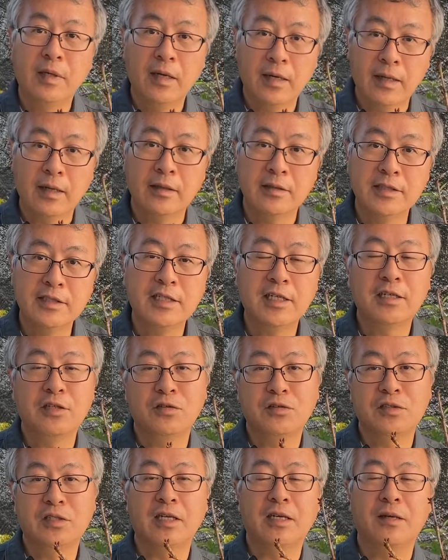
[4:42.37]
はい、知識
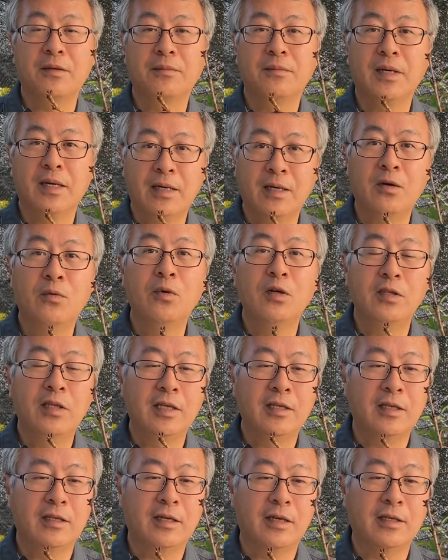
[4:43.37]
としてあ、覚えて
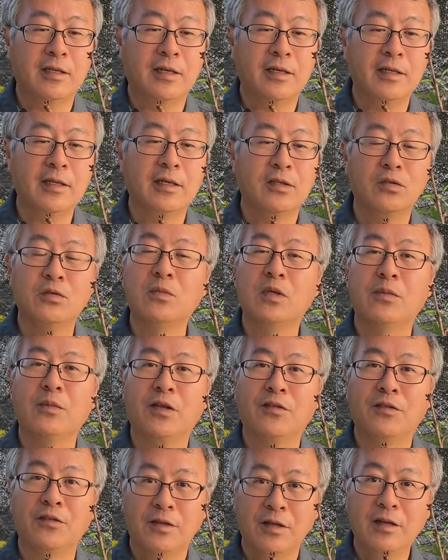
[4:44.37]
いただけたらなと思い
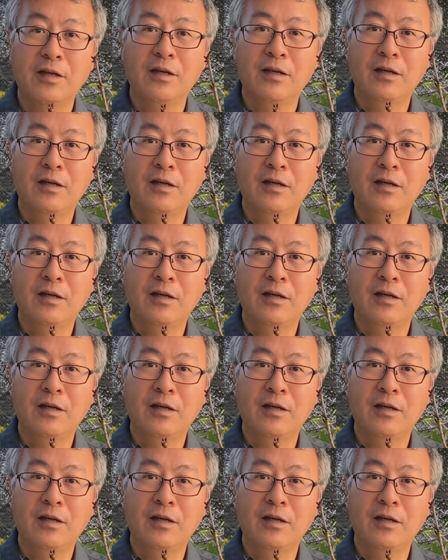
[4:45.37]
ます。